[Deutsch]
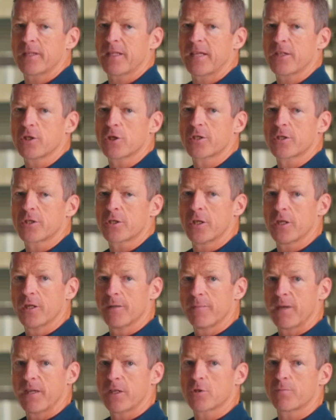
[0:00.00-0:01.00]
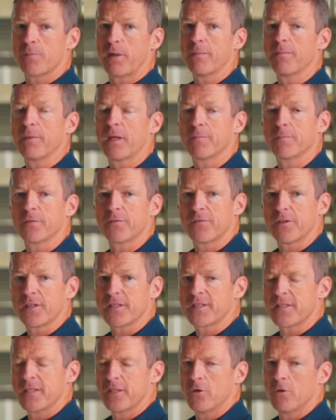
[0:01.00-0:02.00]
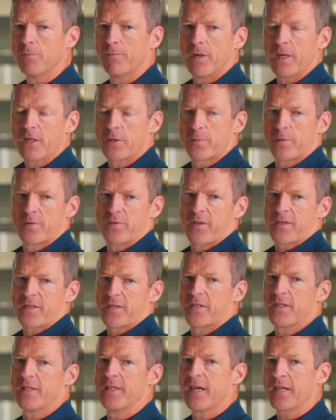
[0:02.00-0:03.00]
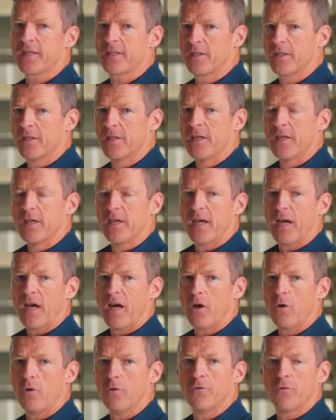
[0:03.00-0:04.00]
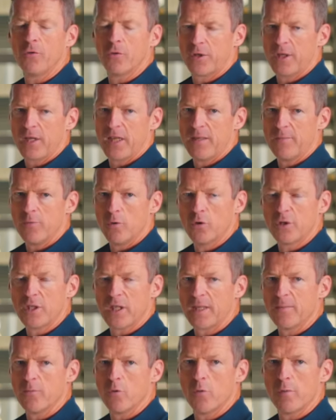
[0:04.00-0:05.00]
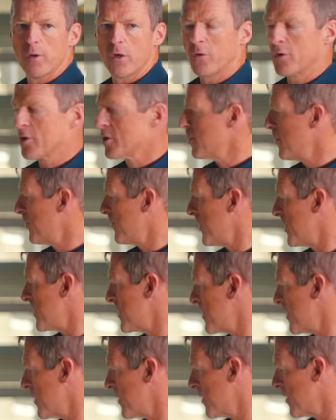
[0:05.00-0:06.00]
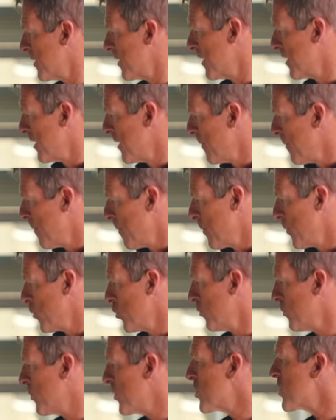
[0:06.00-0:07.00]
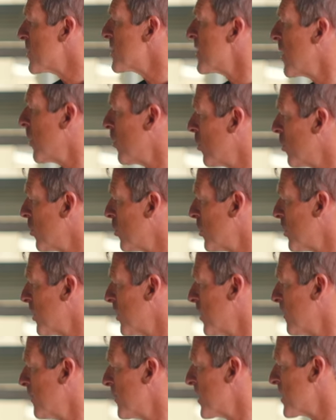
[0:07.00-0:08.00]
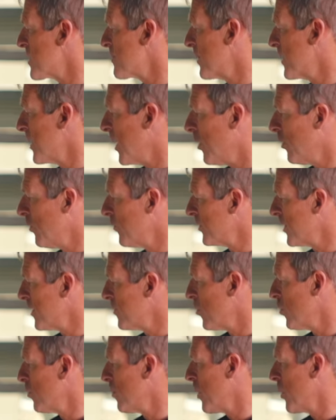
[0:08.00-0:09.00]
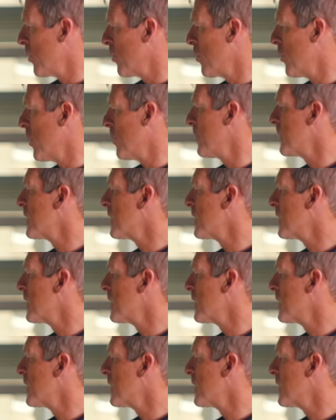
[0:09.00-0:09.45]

man ähm, ein, Spannband befestigen, um beispielsweise eine Jacke auf oder eben unter dem Oberrohr zu befestigen. Typisch ist auch, ähm, dass man auf dem Oberrohr